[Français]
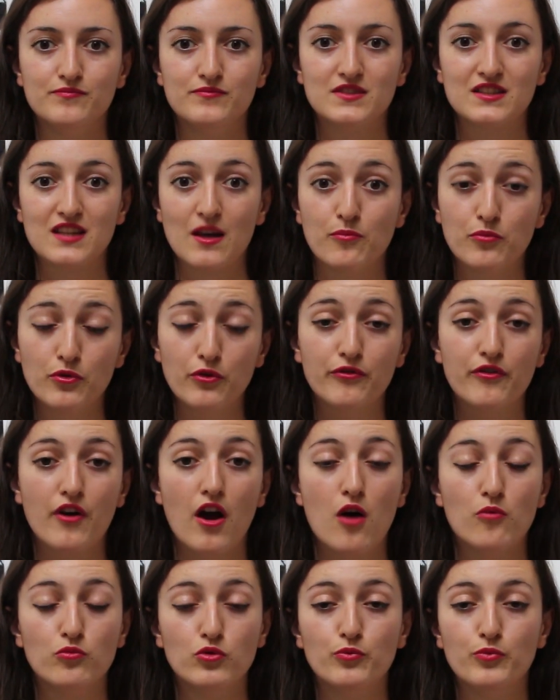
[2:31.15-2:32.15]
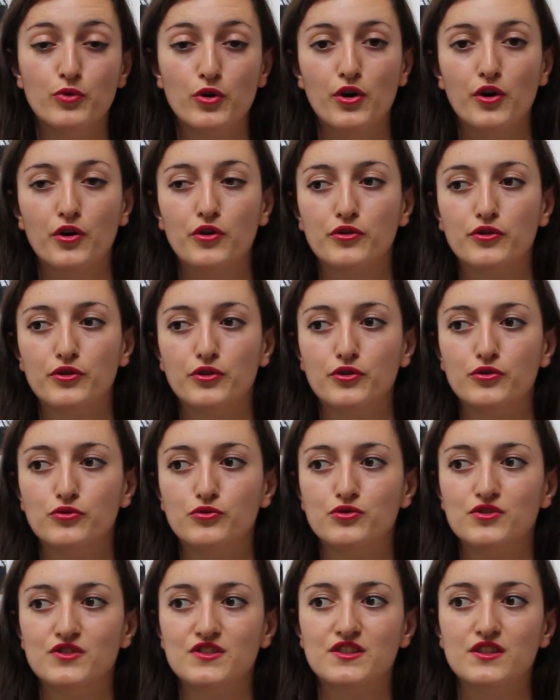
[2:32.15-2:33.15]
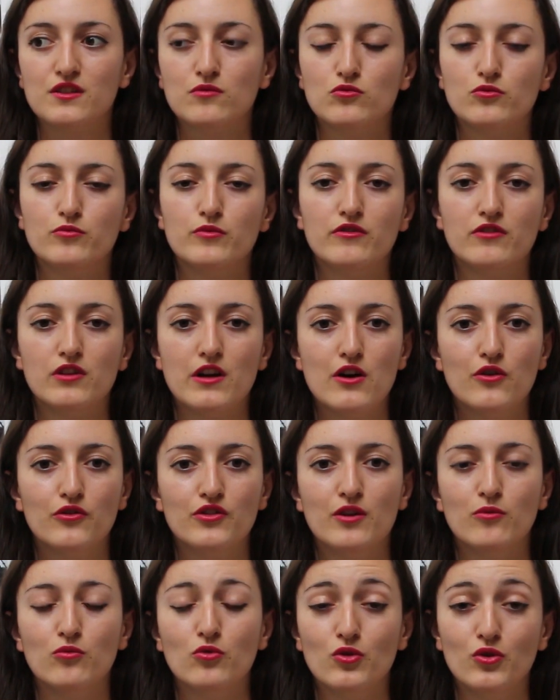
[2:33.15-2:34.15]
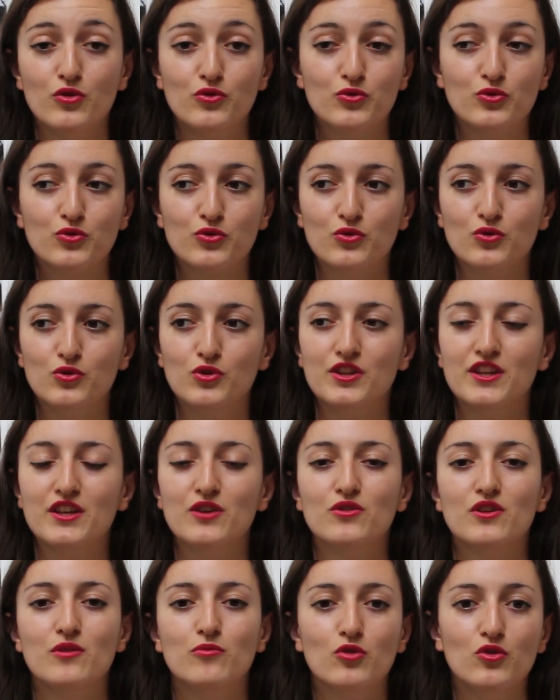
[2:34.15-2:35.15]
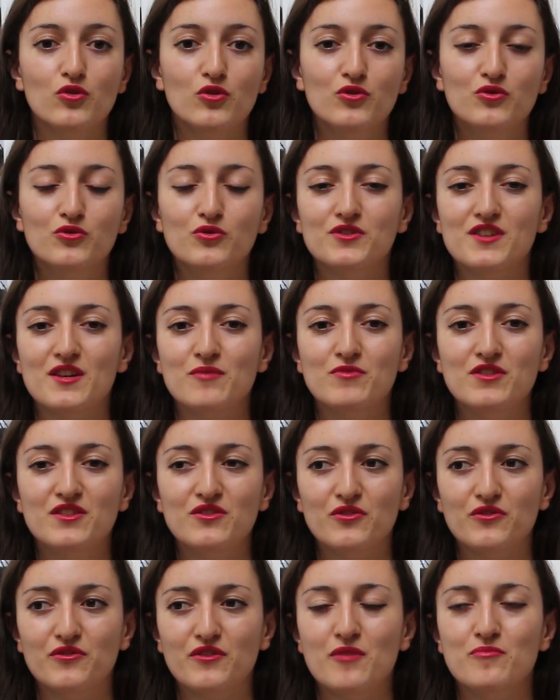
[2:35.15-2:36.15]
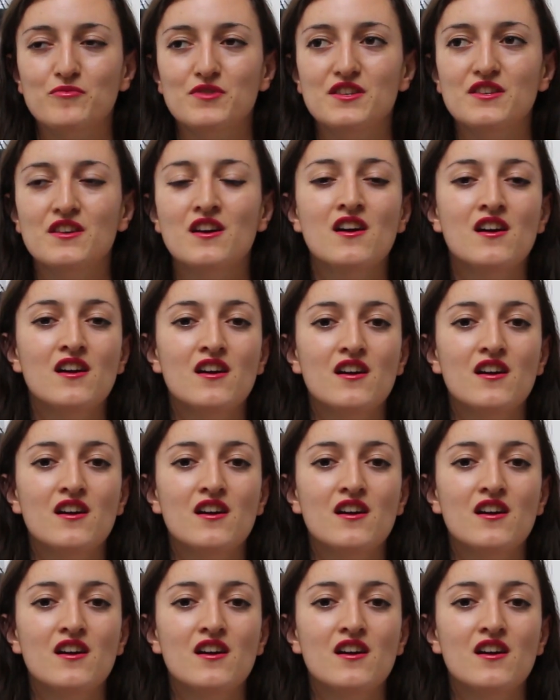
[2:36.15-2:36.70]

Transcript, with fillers: ça peut faire un peu peur de se dire bon bah voilà on abandonne tout ce qu'on connaît on abandonne nos amis notre famille